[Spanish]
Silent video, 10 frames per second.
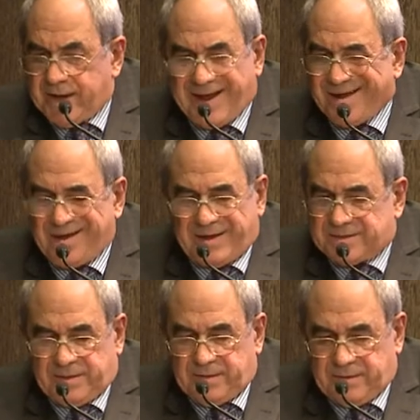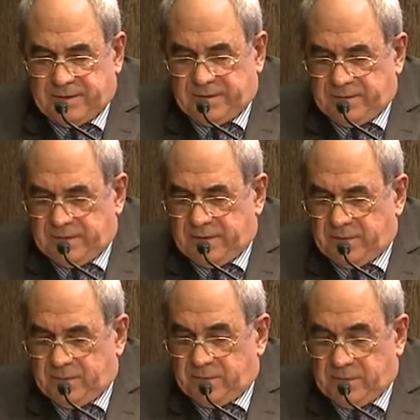hay gangas
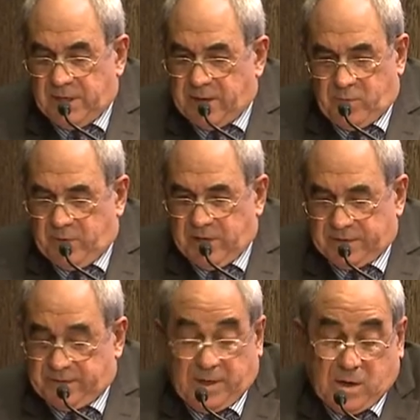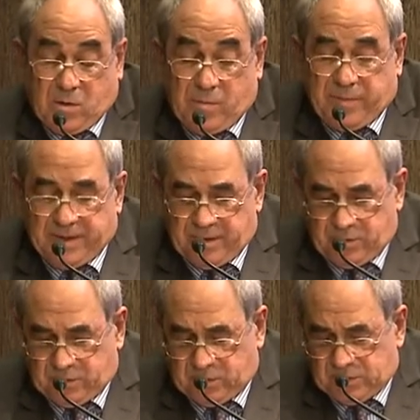digamos, en la compra de
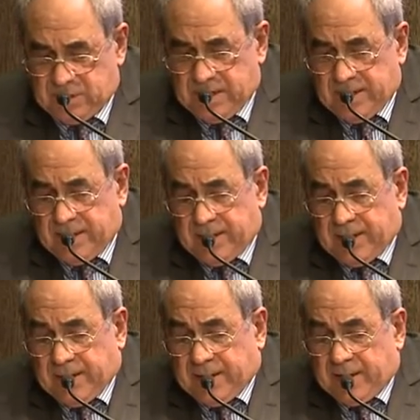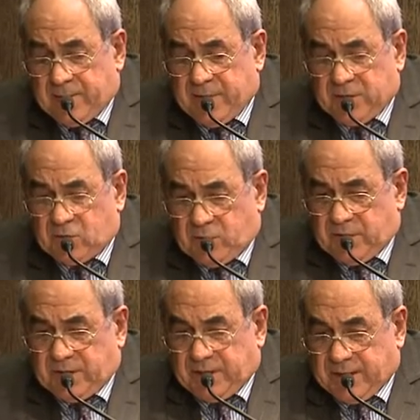otros elementos de
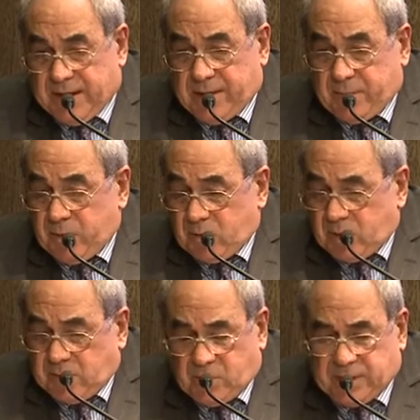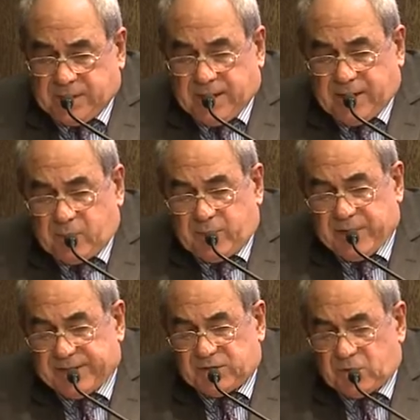intercambio, digamos, que tengan un
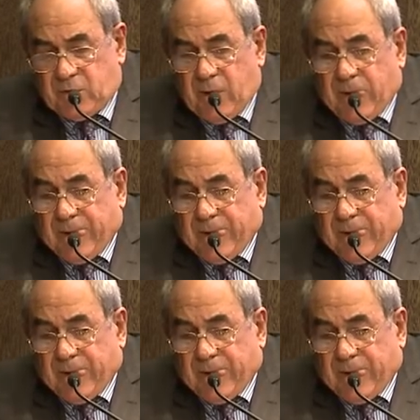precio.